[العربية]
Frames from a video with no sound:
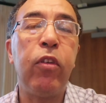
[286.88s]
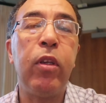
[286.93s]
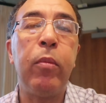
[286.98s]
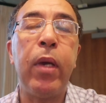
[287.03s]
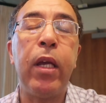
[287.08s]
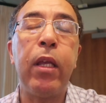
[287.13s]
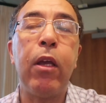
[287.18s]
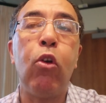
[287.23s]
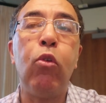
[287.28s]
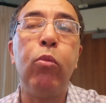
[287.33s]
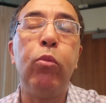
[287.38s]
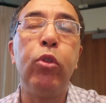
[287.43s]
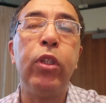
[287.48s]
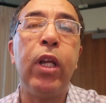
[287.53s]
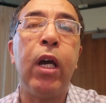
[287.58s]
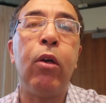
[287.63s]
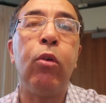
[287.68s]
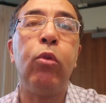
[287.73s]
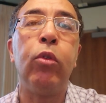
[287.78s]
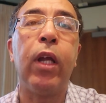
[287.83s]
فيما
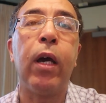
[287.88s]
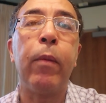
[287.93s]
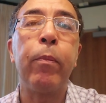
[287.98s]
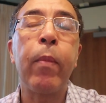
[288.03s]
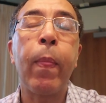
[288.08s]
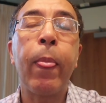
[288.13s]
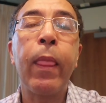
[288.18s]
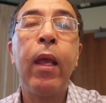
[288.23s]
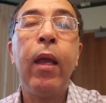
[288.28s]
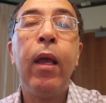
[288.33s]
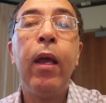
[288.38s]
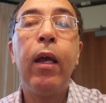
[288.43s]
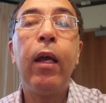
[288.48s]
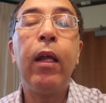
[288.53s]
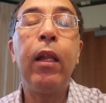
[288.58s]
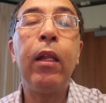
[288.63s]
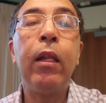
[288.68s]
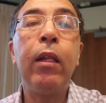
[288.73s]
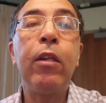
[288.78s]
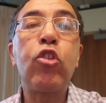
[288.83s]
يهمنا هنا
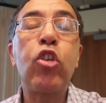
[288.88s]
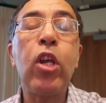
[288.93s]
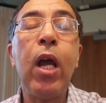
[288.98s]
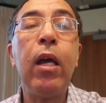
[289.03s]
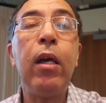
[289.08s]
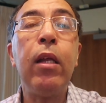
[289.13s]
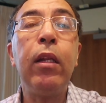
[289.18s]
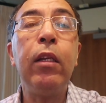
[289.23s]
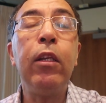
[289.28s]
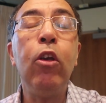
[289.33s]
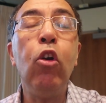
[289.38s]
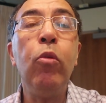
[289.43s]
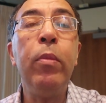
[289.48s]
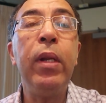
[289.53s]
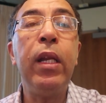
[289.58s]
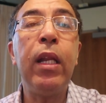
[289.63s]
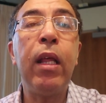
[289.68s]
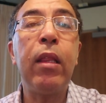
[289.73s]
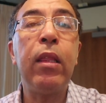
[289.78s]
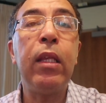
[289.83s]
الشه...
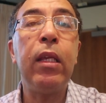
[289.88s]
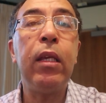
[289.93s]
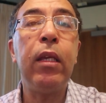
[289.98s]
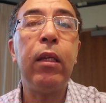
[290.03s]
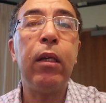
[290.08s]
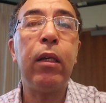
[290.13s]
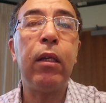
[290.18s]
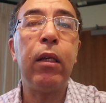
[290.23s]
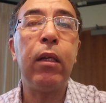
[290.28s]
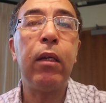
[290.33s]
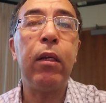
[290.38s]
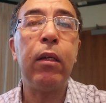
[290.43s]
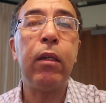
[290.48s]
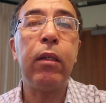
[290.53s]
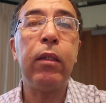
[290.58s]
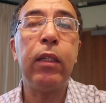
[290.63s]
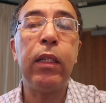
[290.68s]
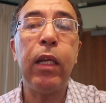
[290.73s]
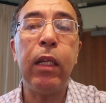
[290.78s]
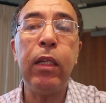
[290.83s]
اليوم الذي
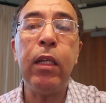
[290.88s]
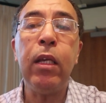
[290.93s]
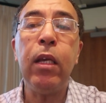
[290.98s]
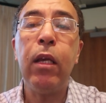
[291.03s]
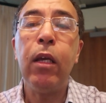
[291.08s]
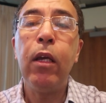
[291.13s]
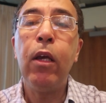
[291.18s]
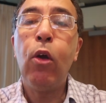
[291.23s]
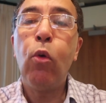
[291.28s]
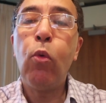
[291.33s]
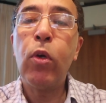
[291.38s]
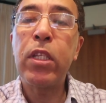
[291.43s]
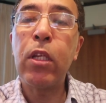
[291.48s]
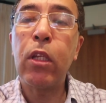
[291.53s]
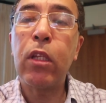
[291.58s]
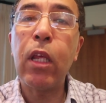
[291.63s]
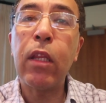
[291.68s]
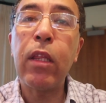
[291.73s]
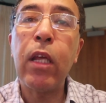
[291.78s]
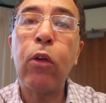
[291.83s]
آه، يليه
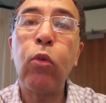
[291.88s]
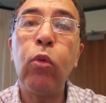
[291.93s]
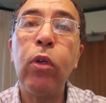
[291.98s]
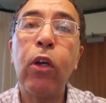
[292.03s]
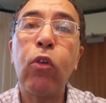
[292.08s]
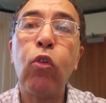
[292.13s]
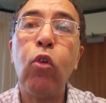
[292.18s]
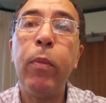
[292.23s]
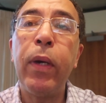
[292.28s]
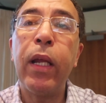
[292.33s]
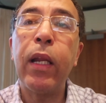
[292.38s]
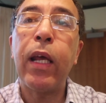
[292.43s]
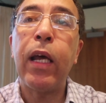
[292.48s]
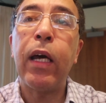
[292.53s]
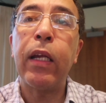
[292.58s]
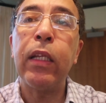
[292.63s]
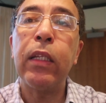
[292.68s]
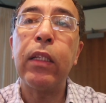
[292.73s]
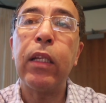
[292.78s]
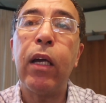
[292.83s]
وستظهر لكم
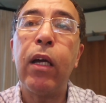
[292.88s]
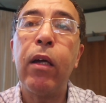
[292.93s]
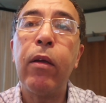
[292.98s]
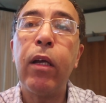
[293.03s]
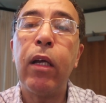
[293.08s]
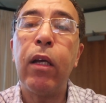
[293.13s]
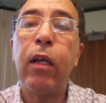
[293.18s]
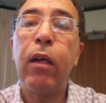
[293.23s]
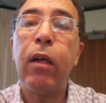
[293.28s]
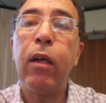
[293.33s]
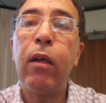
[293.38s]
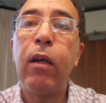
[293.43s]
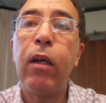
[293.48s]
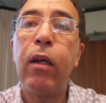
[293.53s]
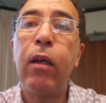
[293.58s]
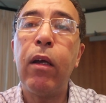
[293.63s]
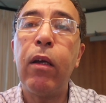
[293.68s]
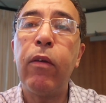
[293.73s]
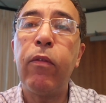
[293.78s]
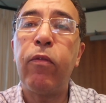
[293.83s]
الخريطة
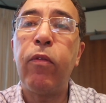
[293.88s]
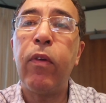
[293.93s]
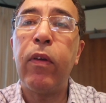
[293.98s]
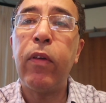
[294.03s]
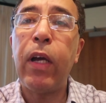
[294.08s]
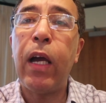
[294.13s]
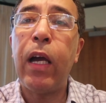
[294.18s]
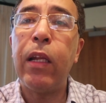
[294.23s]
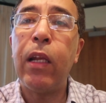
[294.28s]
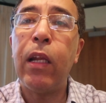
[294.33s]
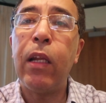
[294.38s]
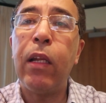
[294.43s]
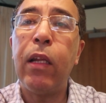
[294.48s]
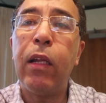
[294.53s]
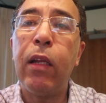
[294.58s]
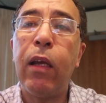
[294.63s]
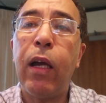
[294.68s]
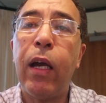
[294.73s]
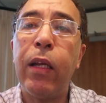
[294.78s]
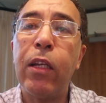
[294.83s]
آه،
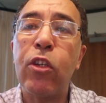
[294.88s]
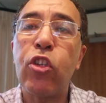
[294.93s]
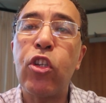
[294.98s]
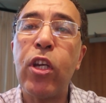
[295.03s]
على على